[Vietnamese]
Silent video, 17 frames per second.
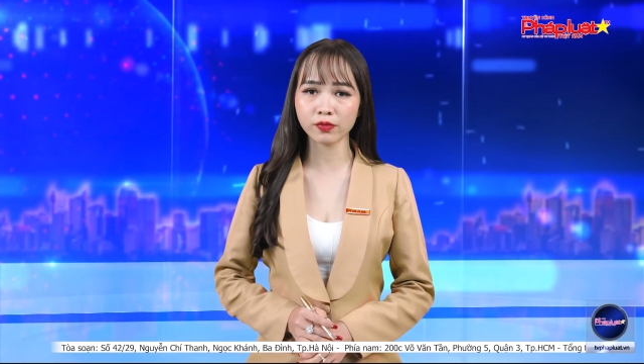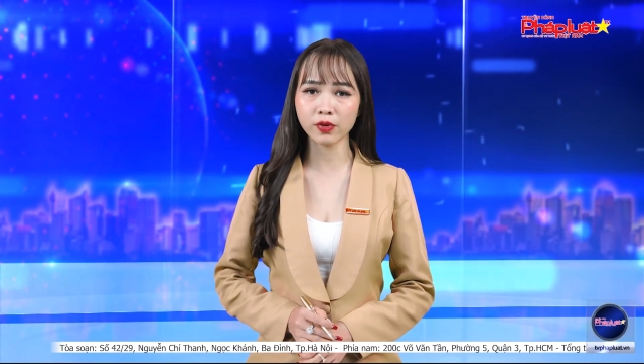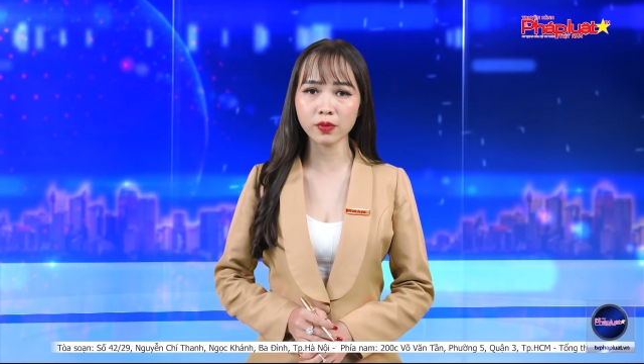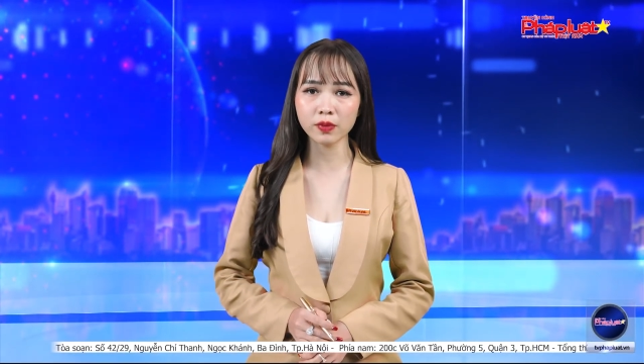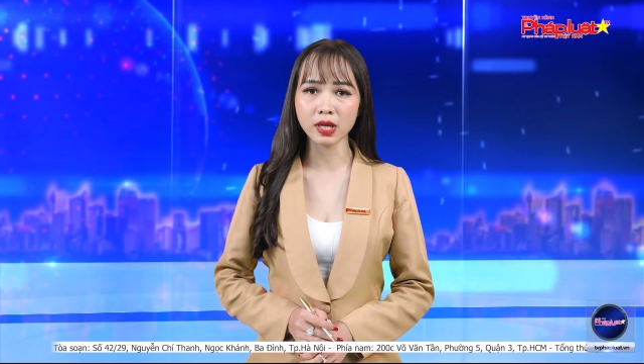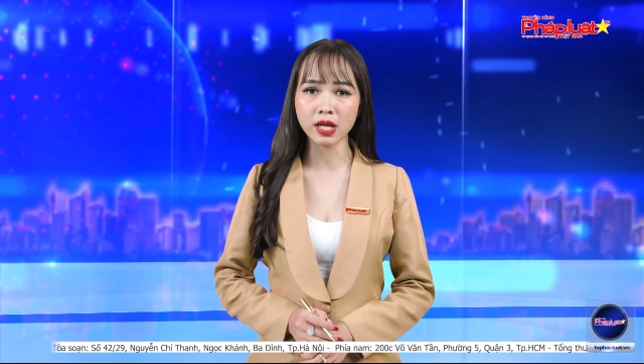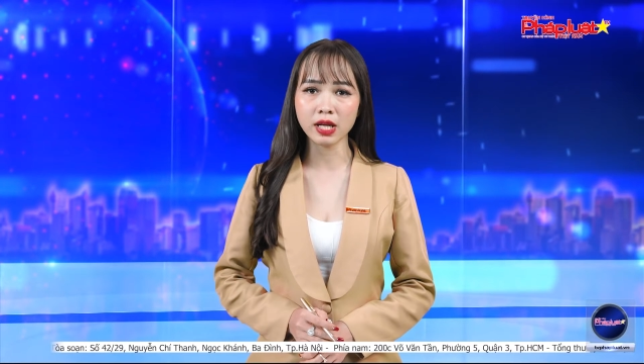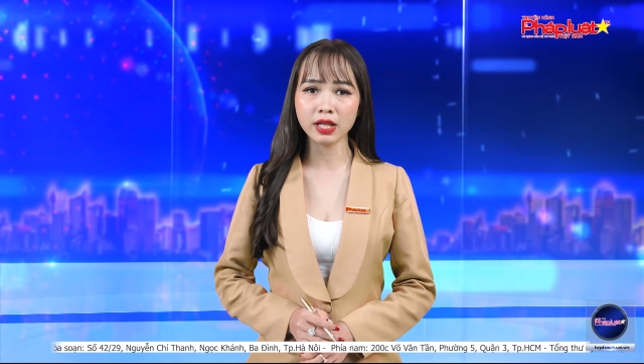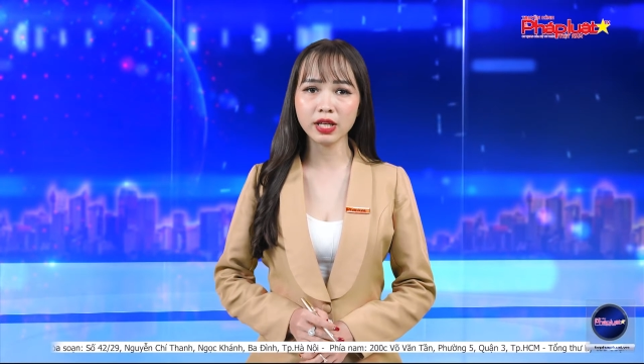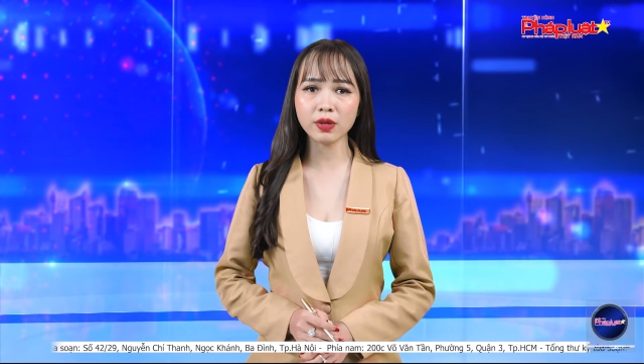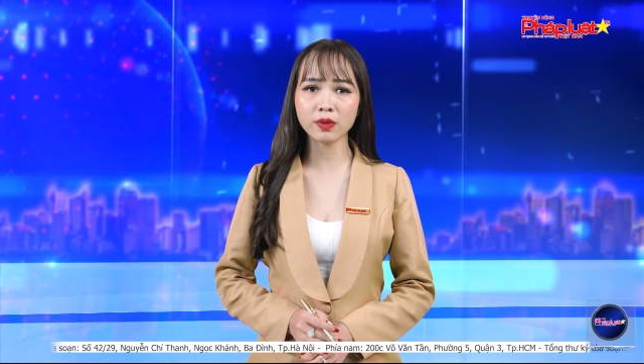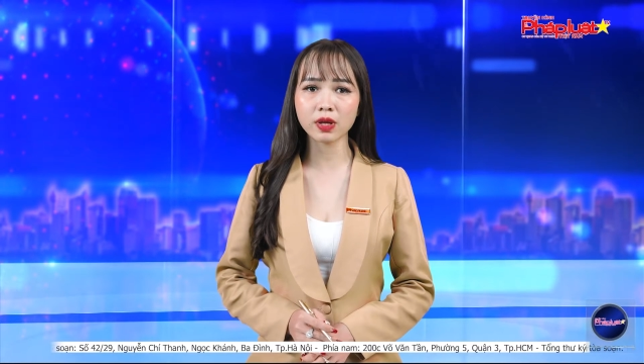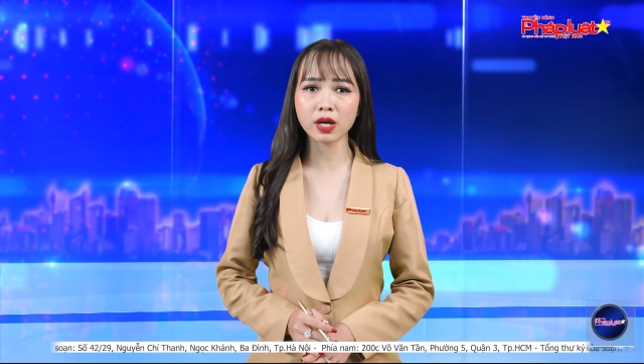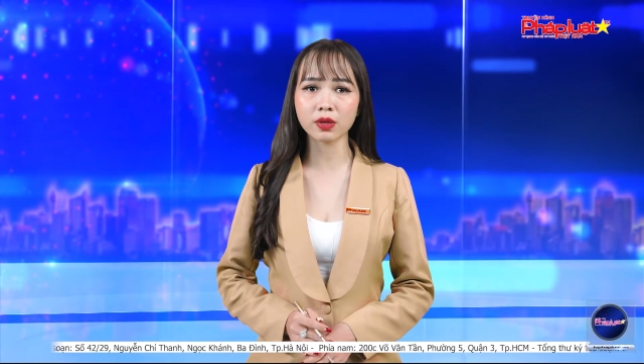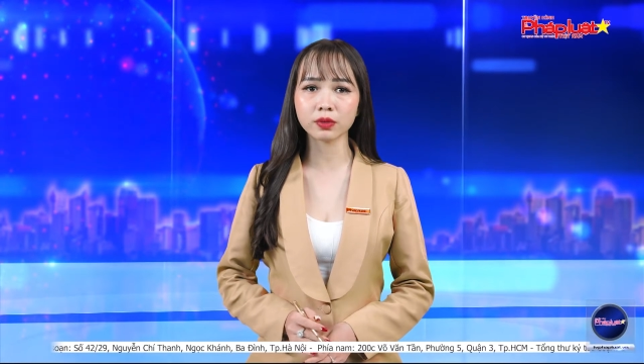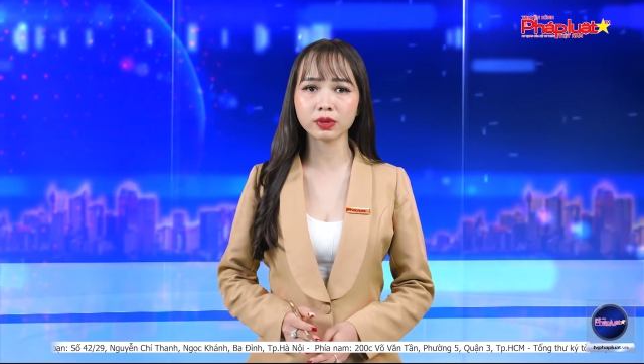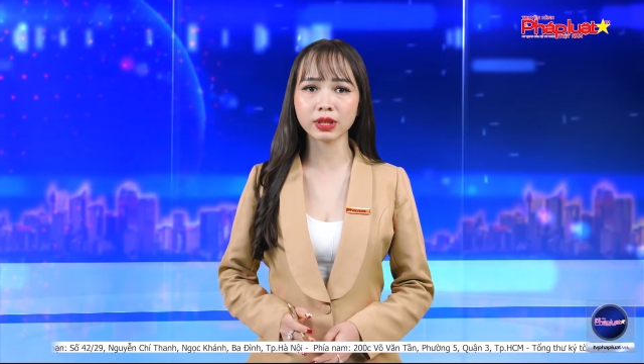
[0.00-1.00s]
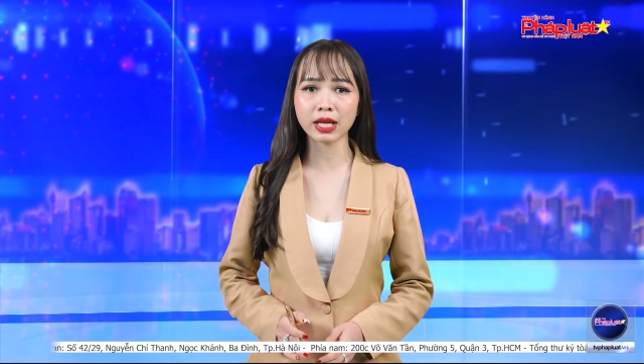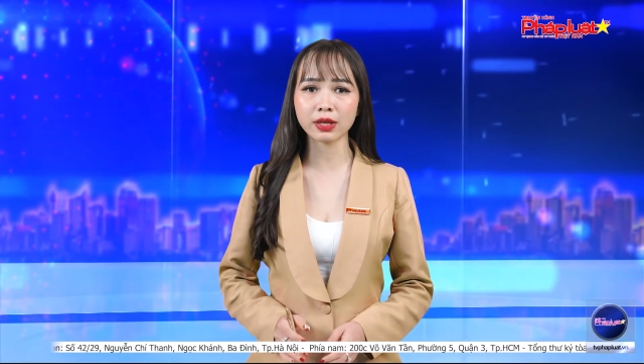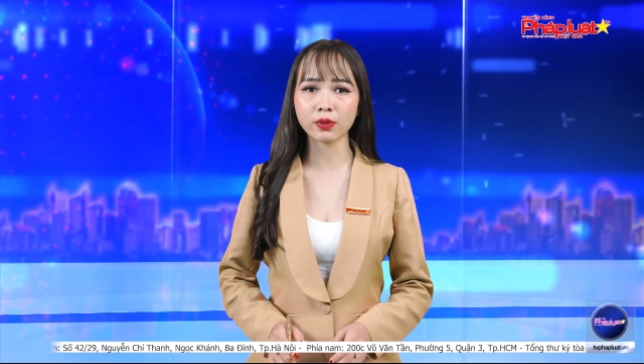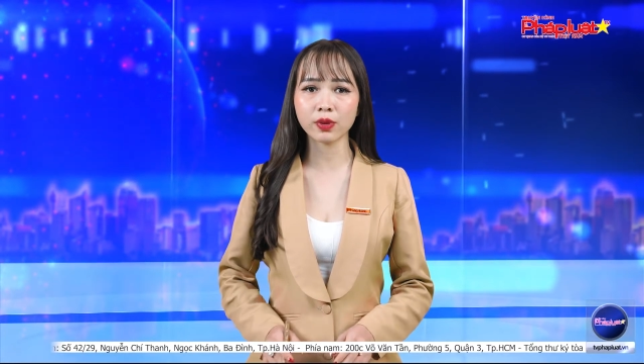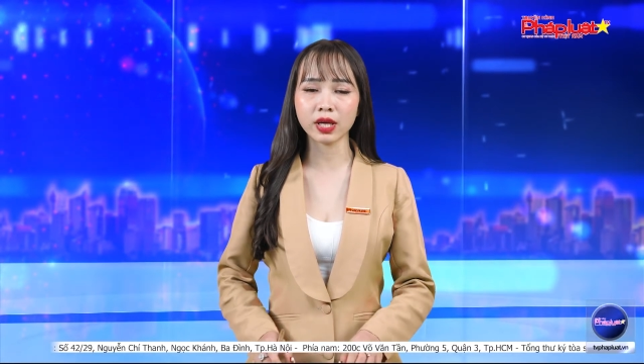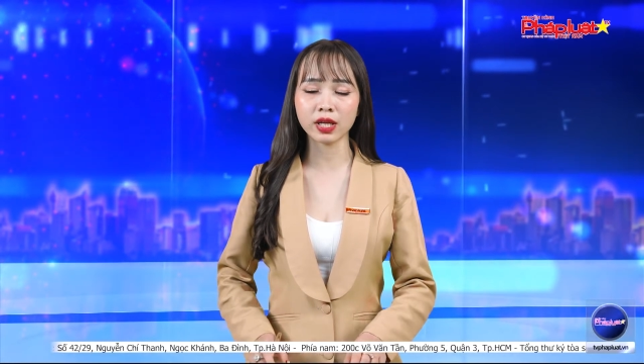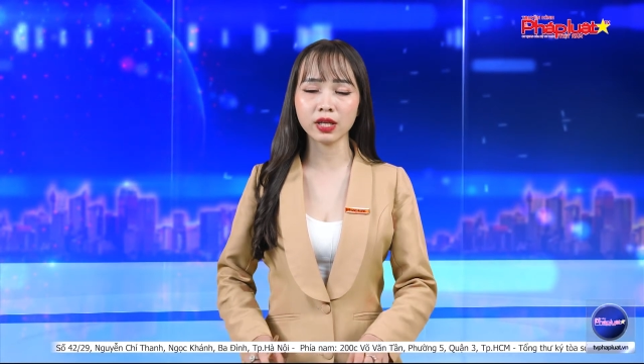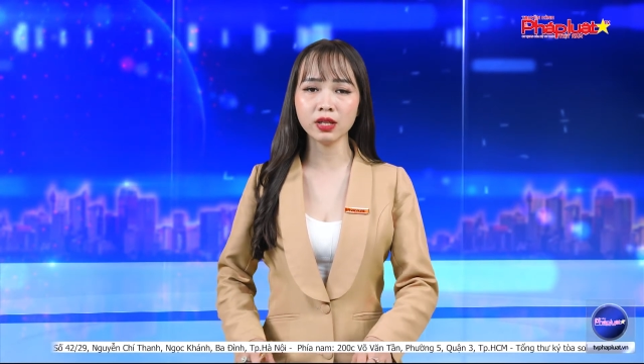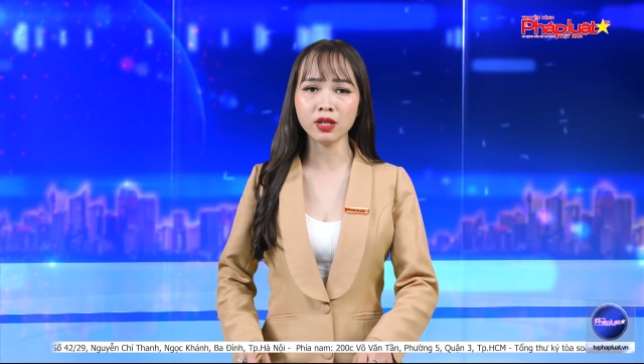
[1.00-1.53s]
Phúc yêu cầu Thành
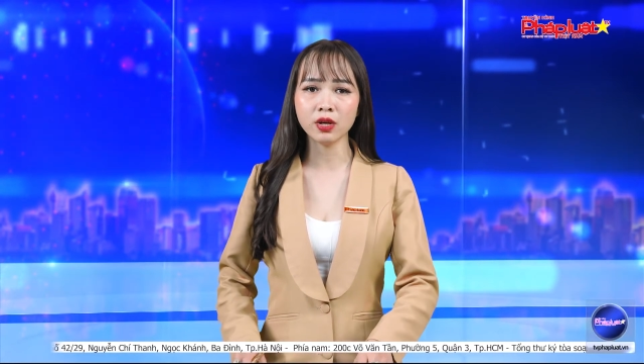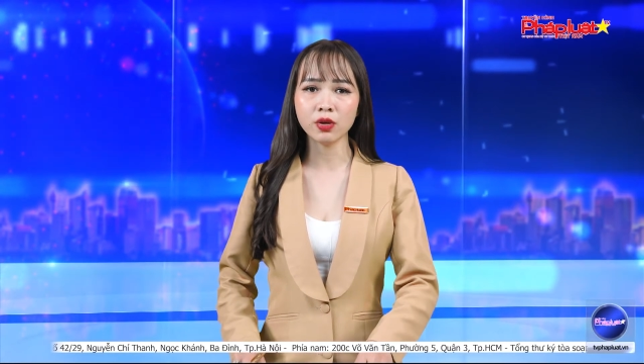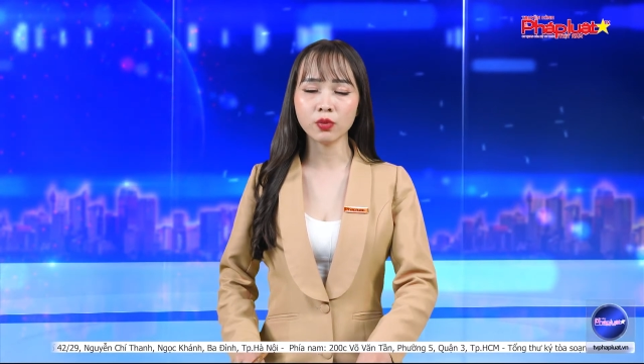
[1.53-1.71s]
ủy,